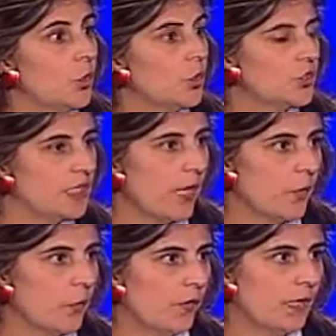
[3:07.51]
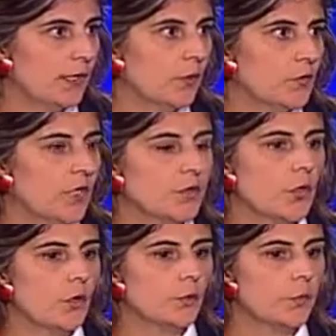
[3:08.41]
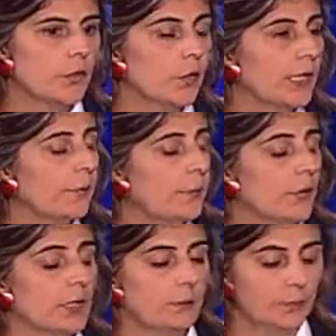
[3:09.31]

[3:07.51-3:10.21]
los tiempos de la negociación, por lo que, por,